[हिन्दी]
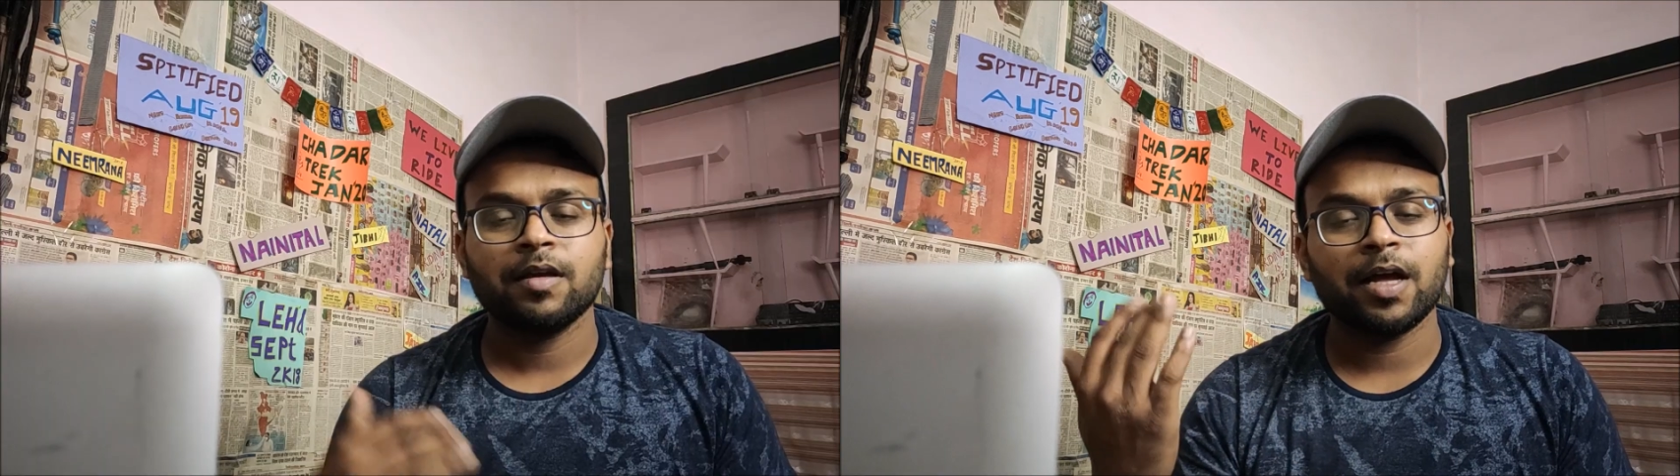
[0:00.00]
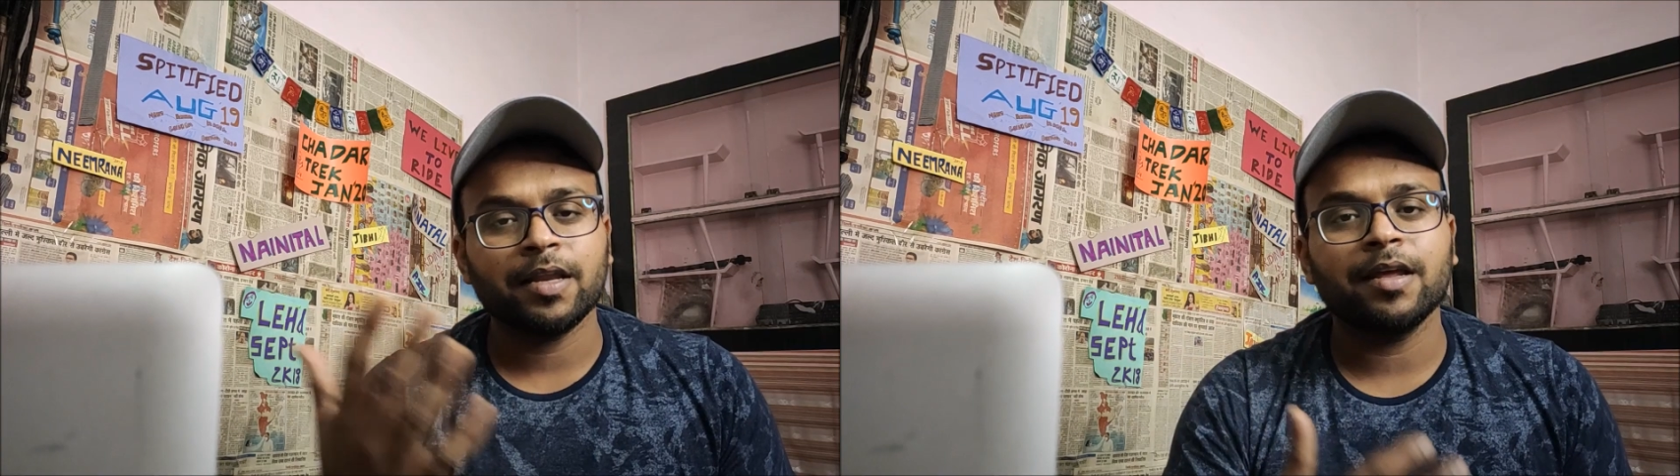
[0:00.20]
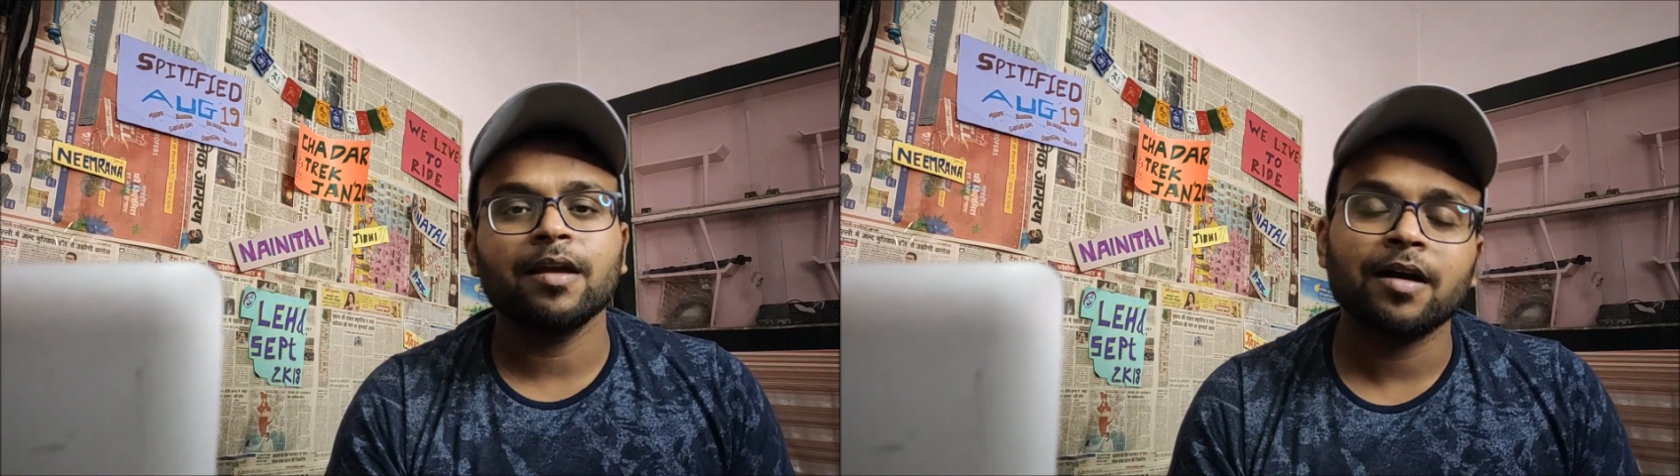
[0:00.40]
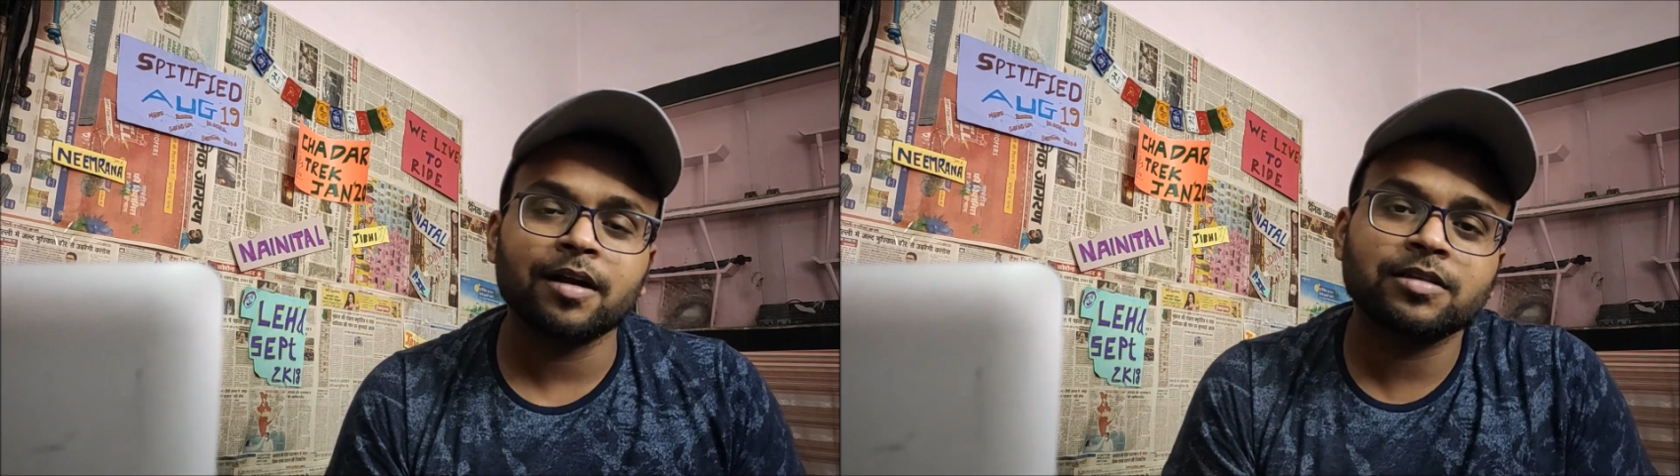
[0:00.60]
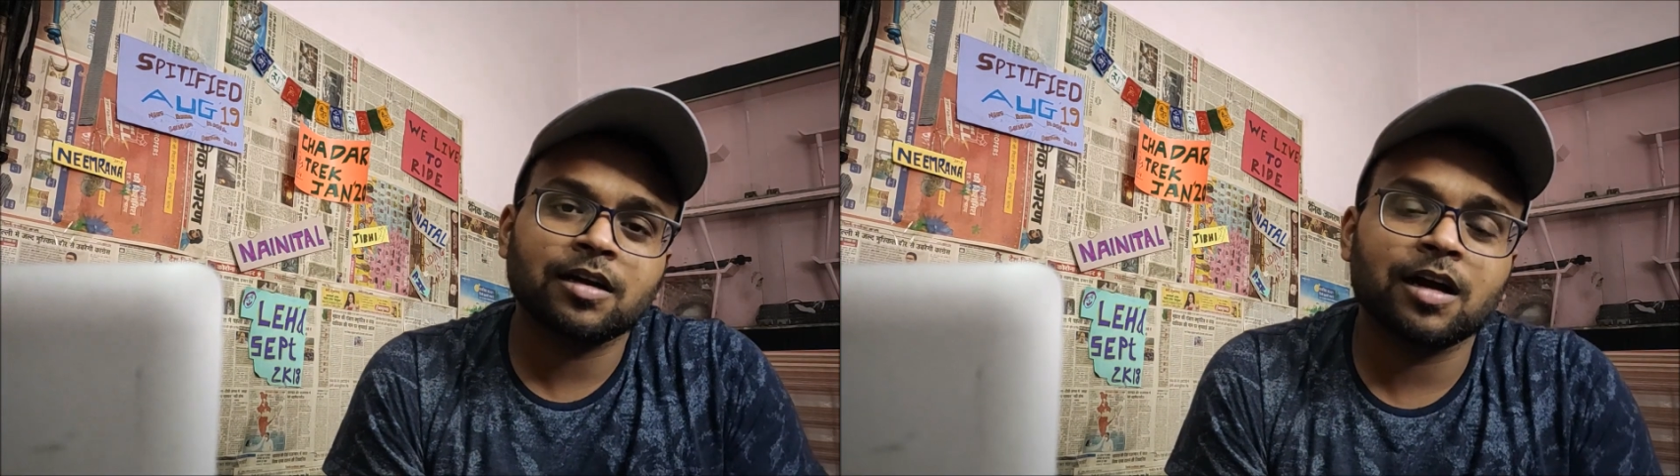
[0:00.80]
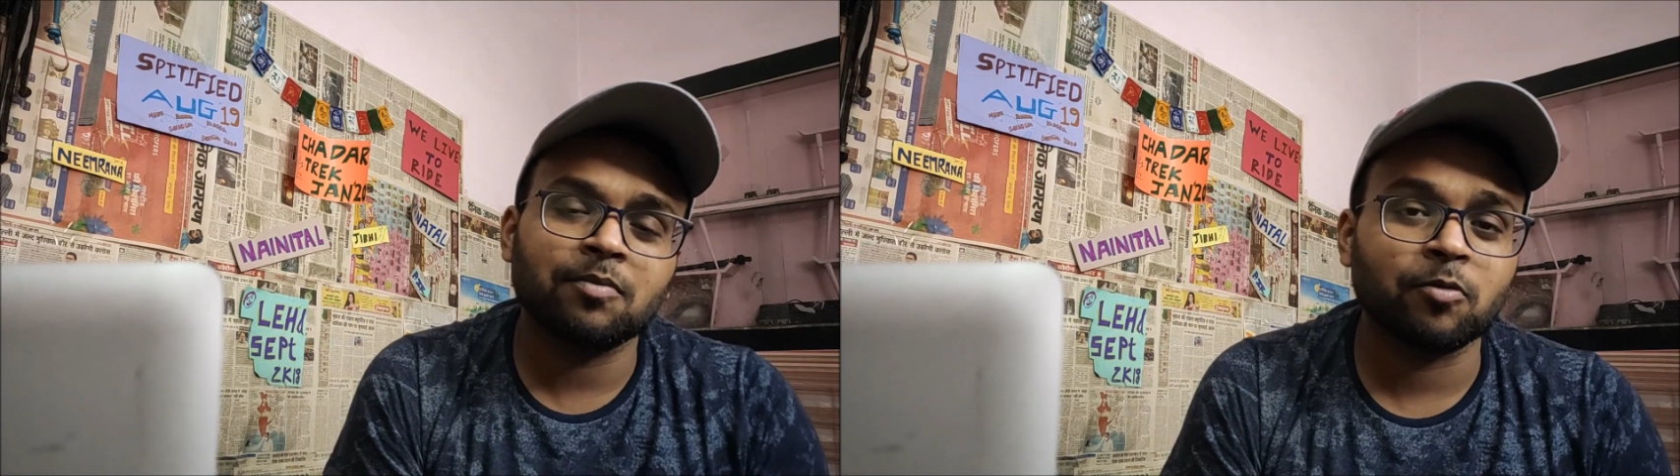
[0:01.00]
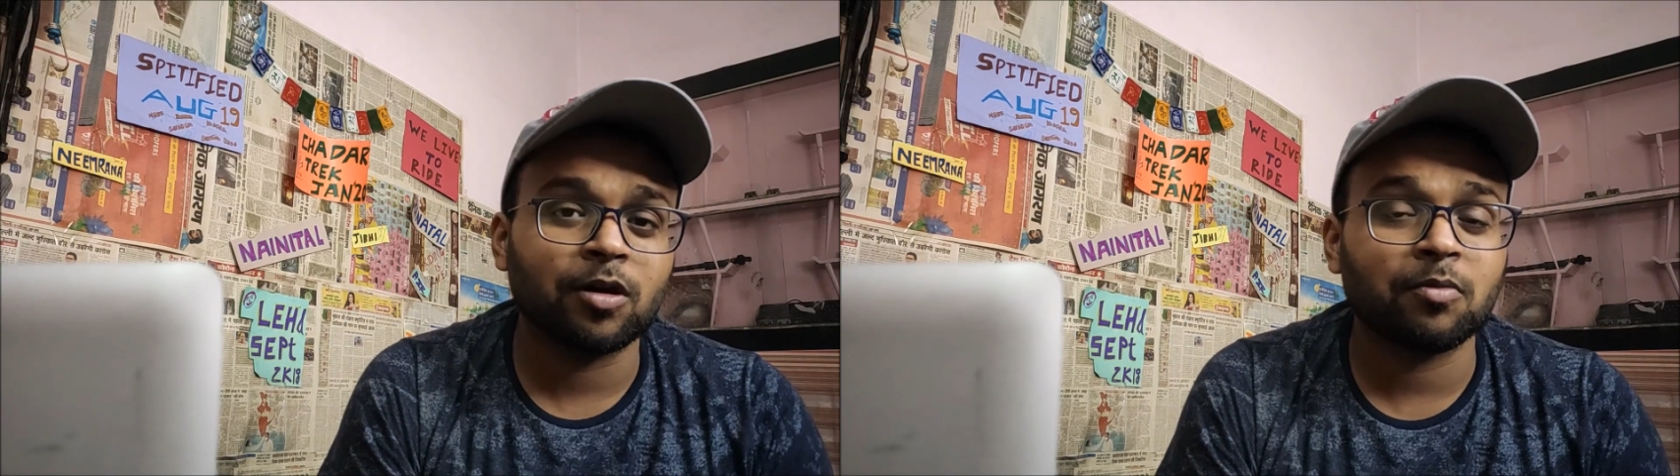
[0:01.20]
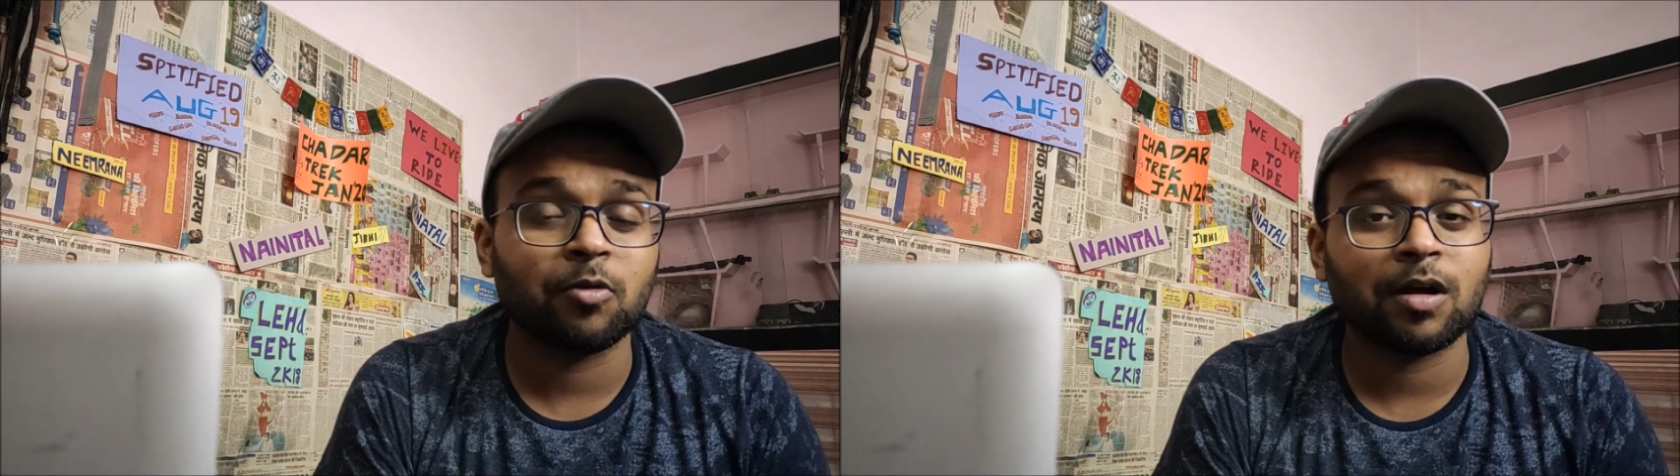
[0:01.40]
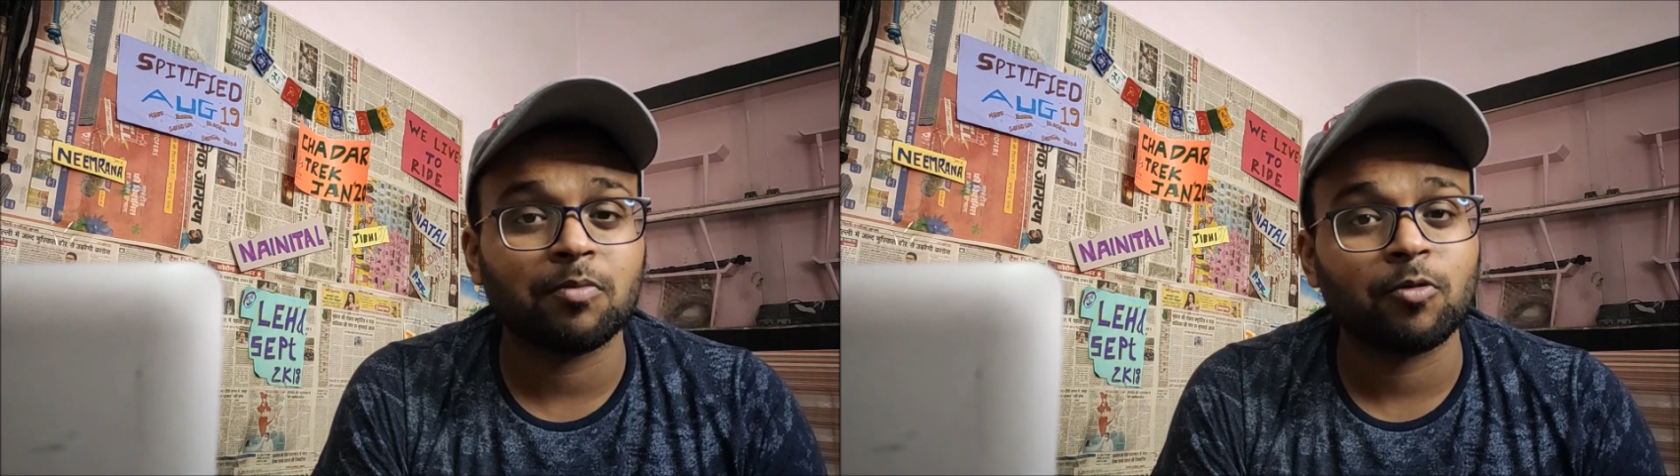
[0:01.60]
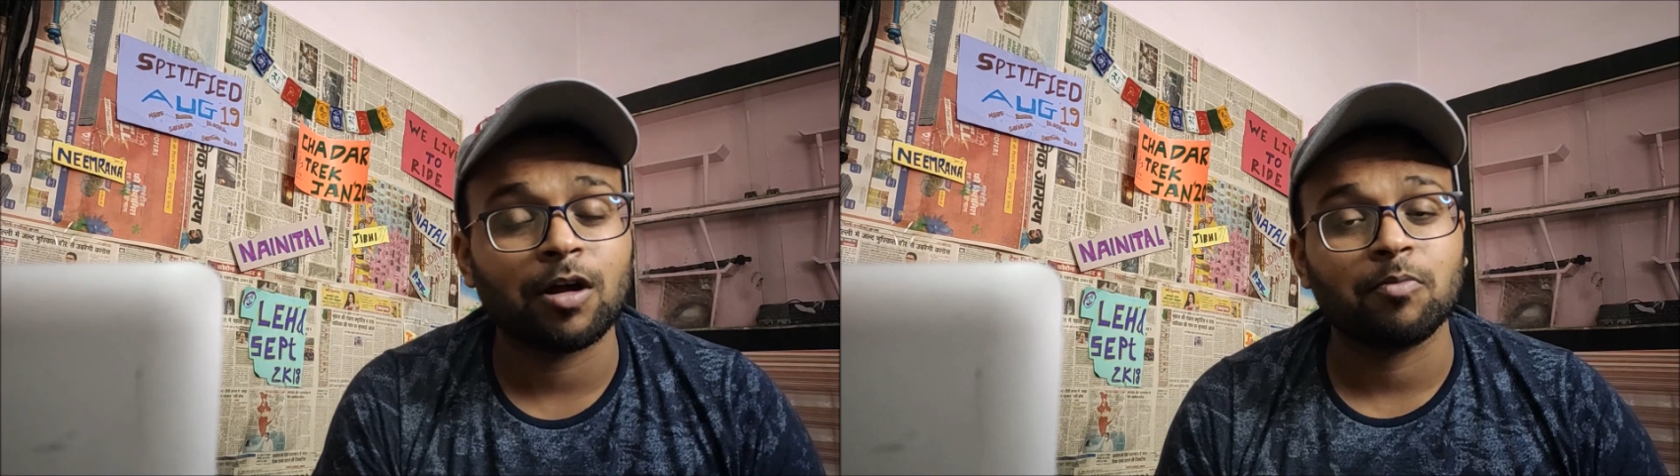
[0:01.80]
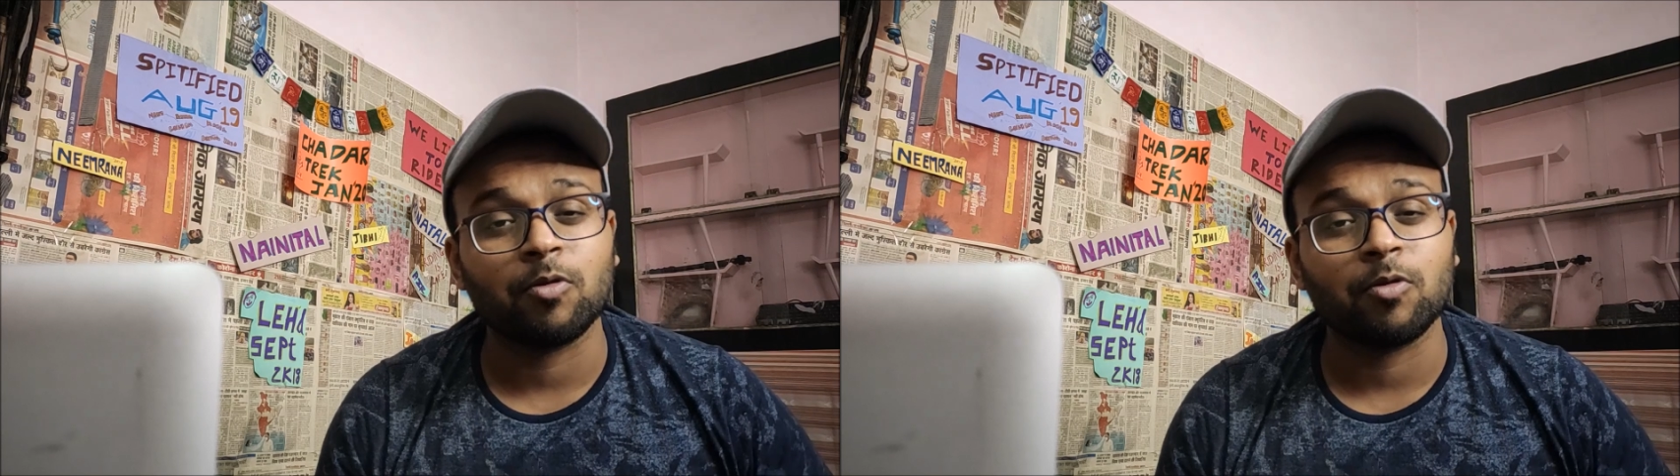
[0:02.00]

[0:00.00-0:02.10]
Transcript: यानी हर जगह बुरा बुरा बुरा